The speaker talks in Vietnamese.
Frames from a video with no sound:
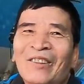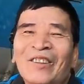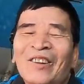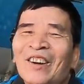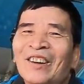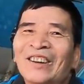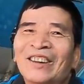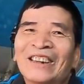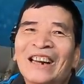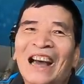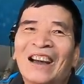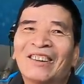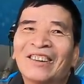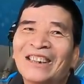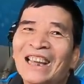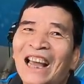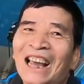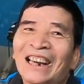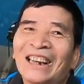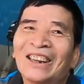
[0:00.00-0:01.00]
đâu có đứa nào
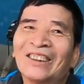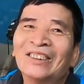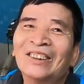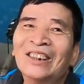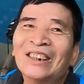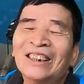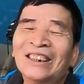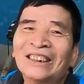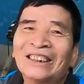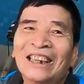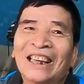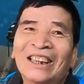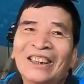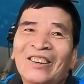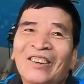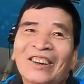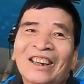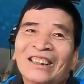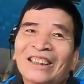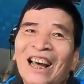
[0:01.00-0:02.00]
ở nhà đâu chỉ
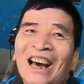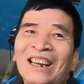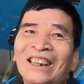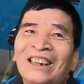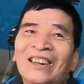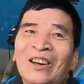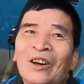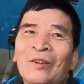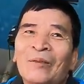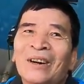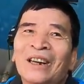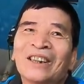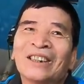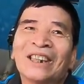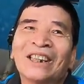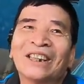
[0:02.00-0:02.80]
có cái tát nó mới